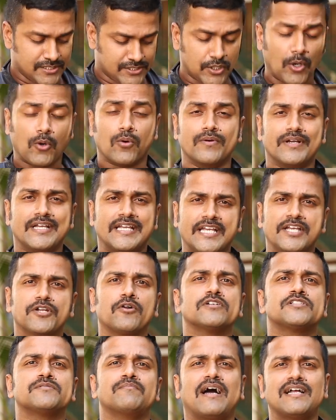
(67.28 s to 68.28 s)
సో ఈ
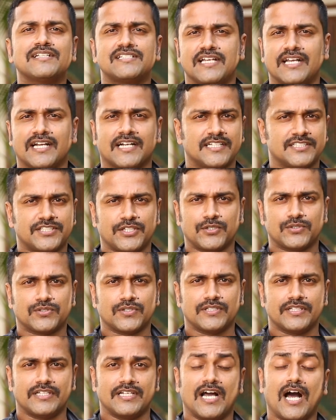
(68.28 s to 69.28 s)
రోజు మ్యాచ్ ఎక్కడ
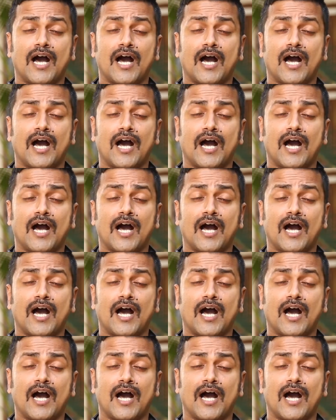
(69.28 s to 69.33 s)
జరుగుతుంది